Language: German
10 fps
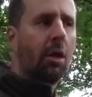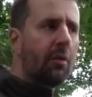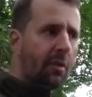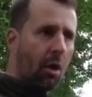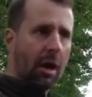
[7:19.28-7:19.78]

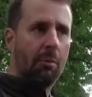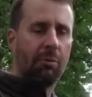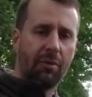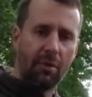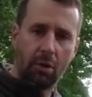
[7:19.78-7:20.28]
Ist auch ein
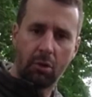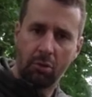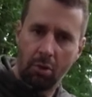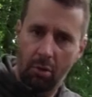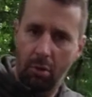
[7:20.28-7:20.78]

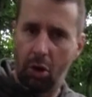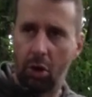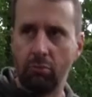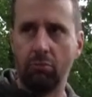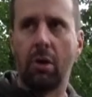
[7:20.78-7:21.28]
bisschen,
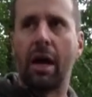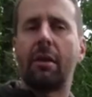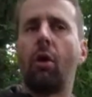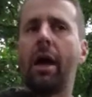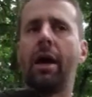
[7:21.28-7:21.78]
ähm,
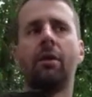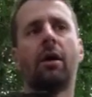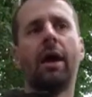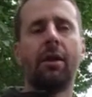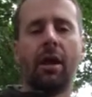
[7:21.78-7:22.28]
hat auch
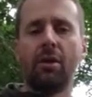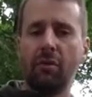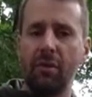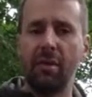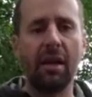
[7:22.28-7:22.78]
eine, eine, eine
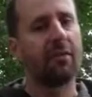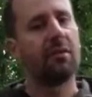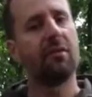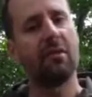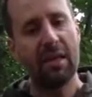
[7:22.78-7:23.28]
gewisse
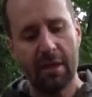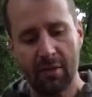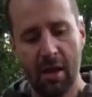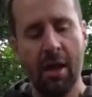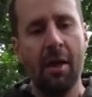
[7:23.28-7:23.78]
Elastizität.
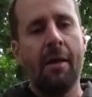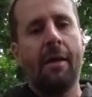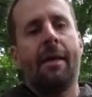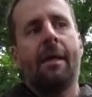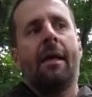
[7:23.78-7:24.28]

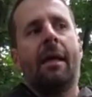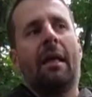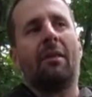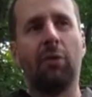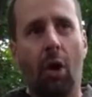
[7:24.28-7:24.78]

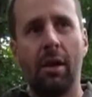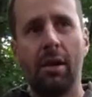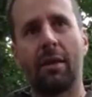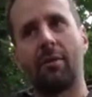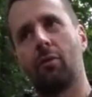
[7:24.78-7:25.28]
Soll
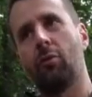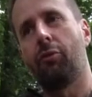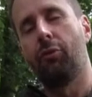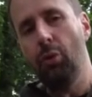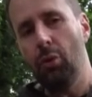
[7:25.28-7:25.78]
dazu
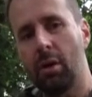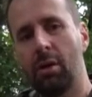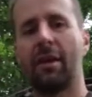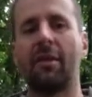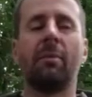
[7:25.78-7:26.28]

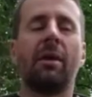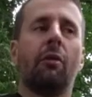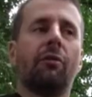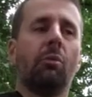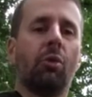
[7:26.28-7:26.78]
führen, dass man
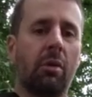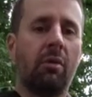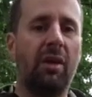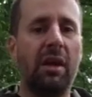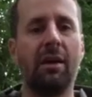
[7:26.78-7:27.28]
auf dem
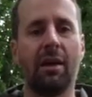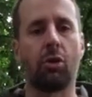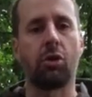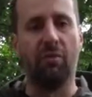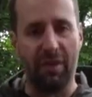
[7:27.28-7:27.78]
Rücken weniger
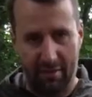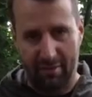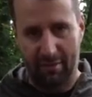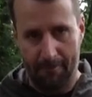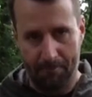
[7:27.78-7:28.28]

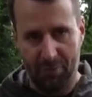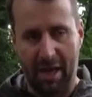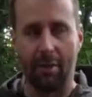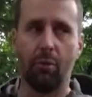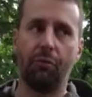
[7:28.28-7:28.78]
schwitzt
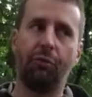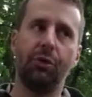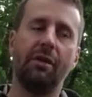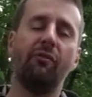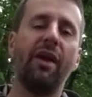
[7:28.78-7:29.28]
also für
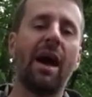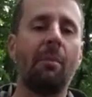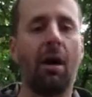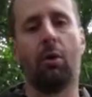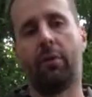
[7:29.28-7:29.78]
den
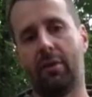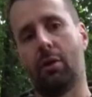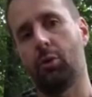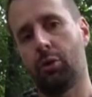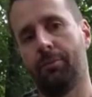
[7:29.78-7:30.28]

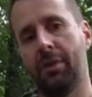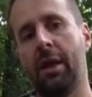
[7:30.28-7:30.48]
Wärmeaustausch.